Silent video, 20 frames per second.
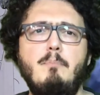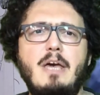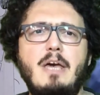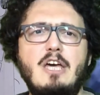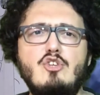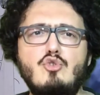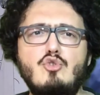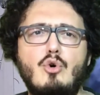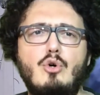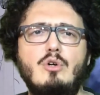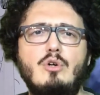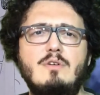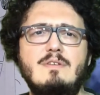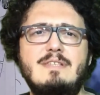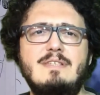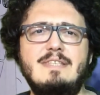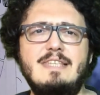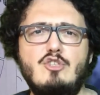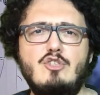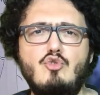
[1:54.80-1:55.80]
Peugeot,
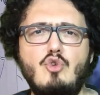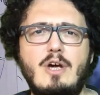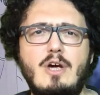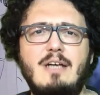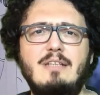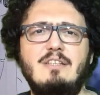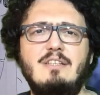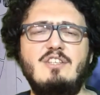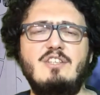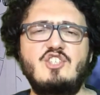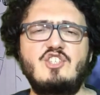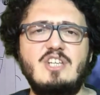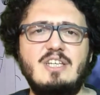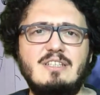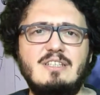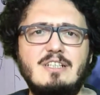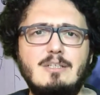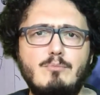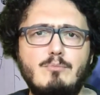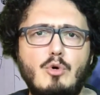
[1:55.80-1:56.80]
Citroen,
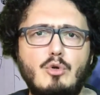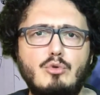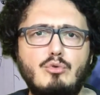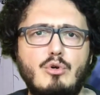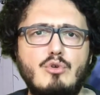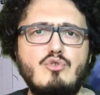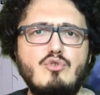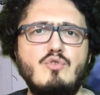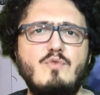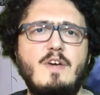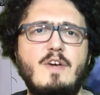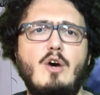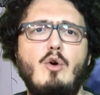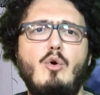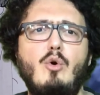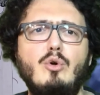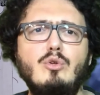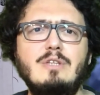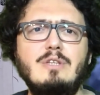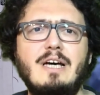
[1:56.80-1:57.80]
General Motors ve
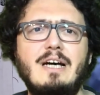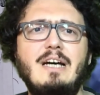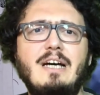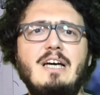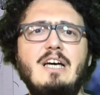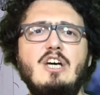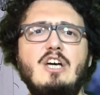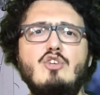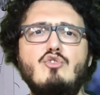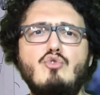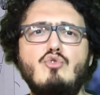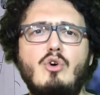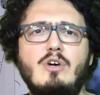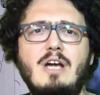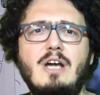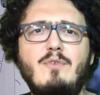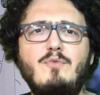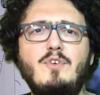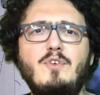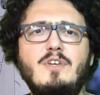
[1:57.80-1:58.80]
Honda
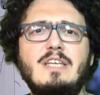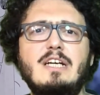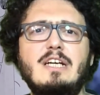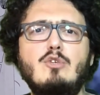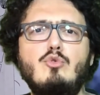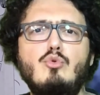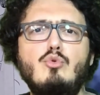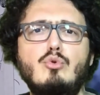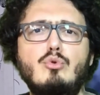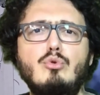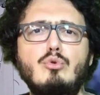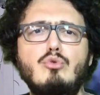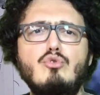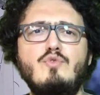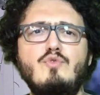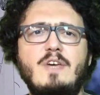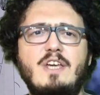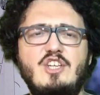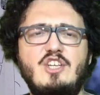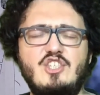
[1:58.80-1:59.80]
coğrafyada
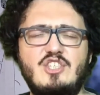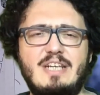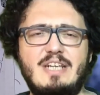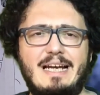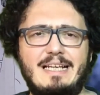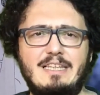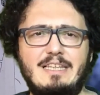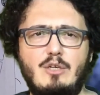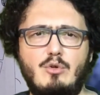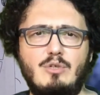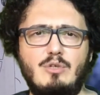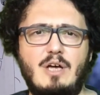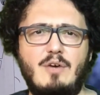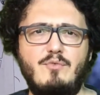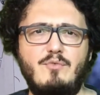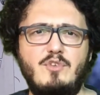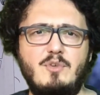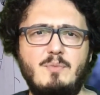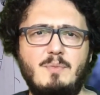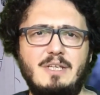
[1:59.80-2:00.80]
kuruluş ve iştirakları
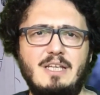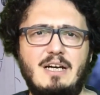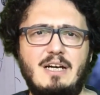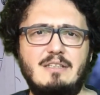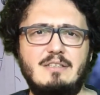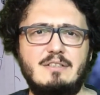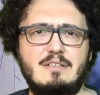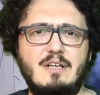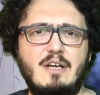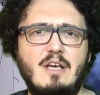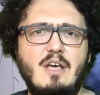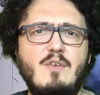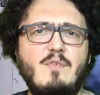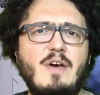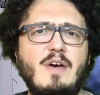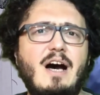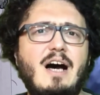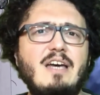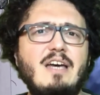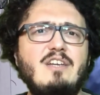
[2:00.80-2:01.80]
olan firmalardır
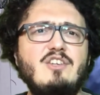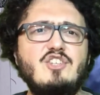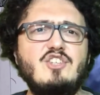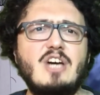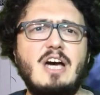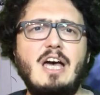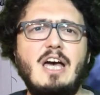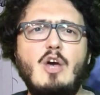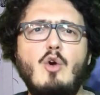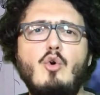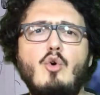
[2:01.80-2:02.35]
ve ayrıca